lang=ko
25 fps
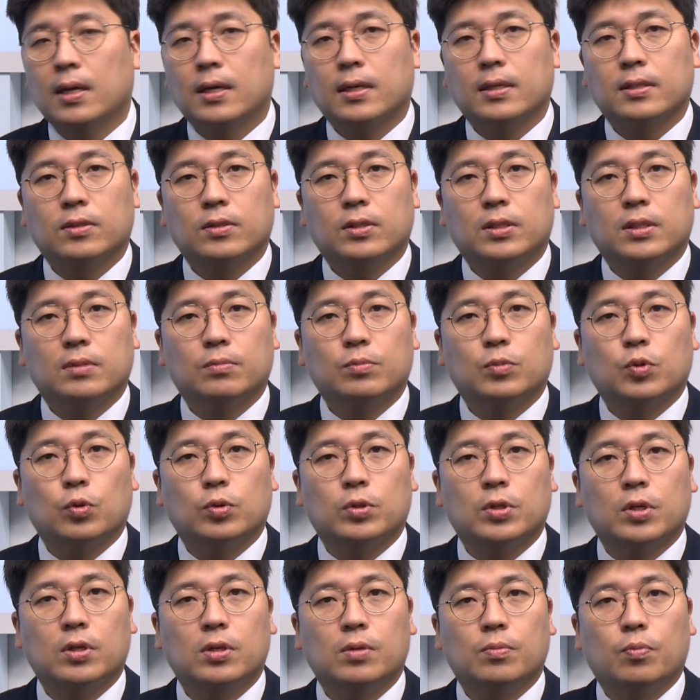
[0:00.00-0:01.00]
그래서 지금
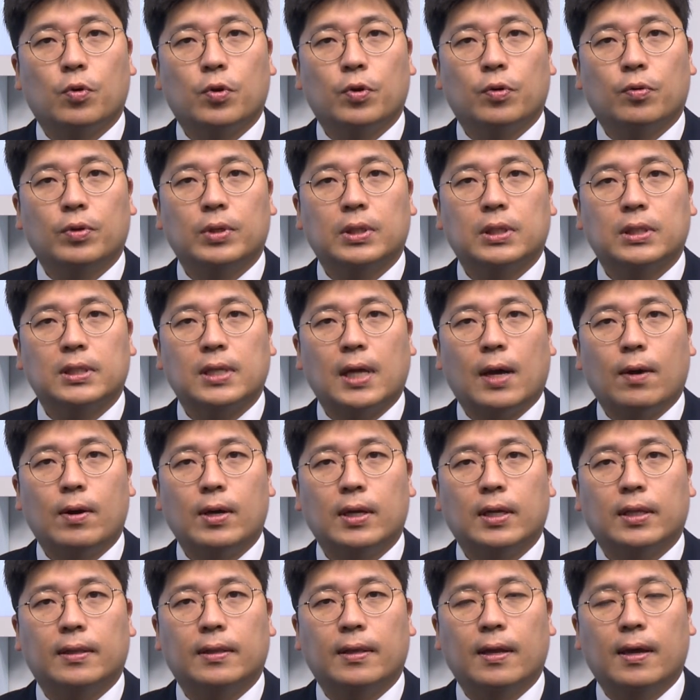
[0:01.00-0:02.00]
조정을 보이고 있는
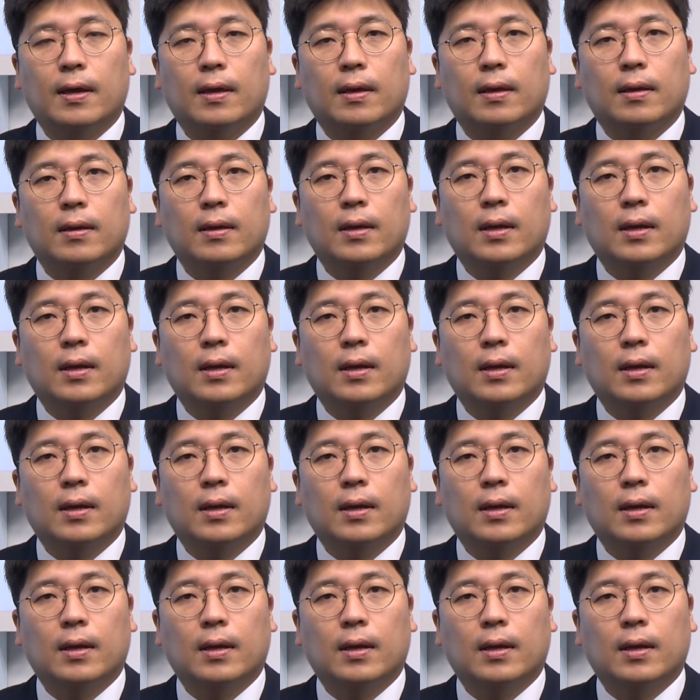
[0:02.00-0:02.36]
상황인데